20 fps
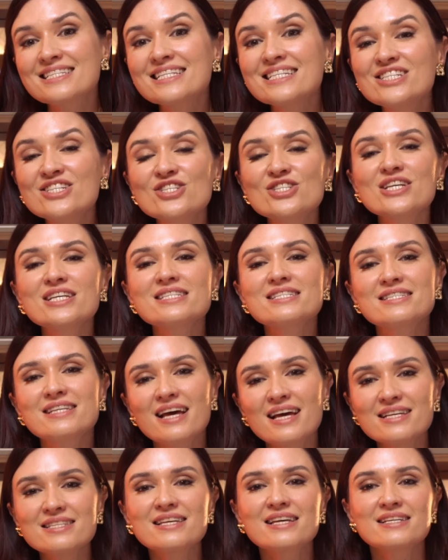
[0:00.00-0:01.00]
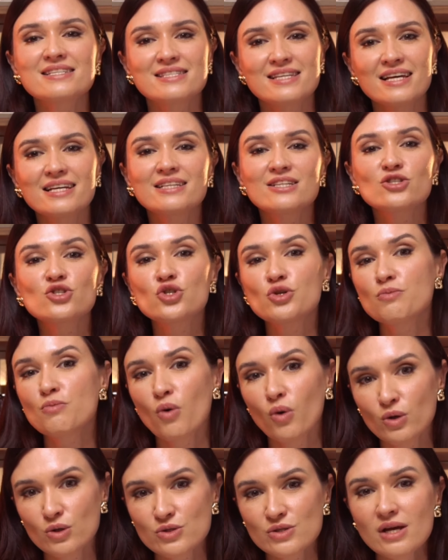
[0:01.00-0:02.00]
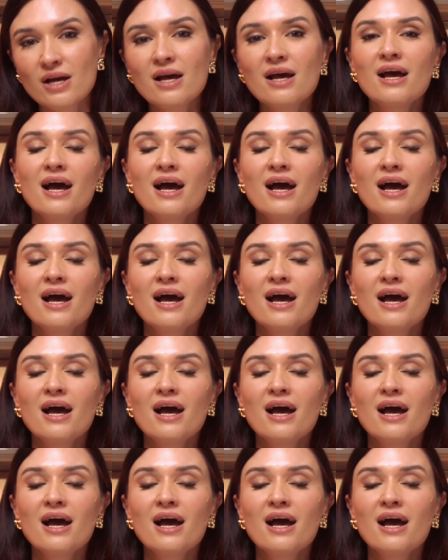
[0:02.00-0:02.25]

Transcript: e 16 receitas de molhos